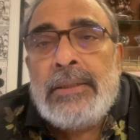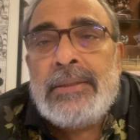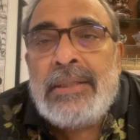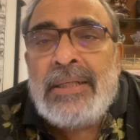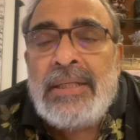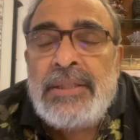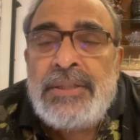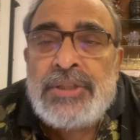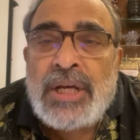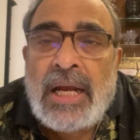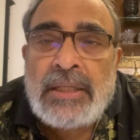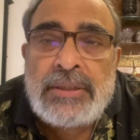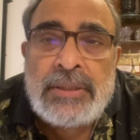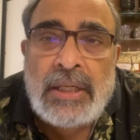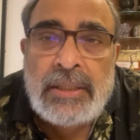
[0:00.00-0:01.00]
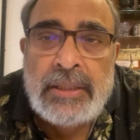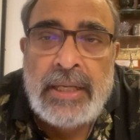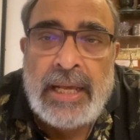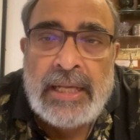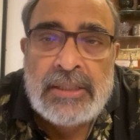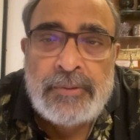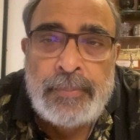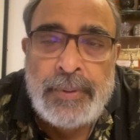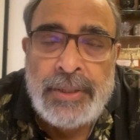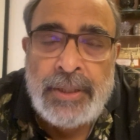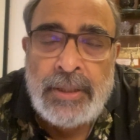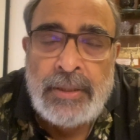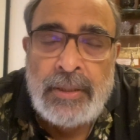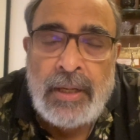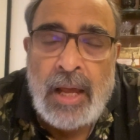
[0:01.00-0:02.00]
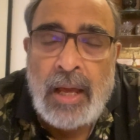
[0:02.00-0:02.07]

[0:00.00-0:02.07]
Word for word: তিনি চার চারটে অ্যাসপিরিন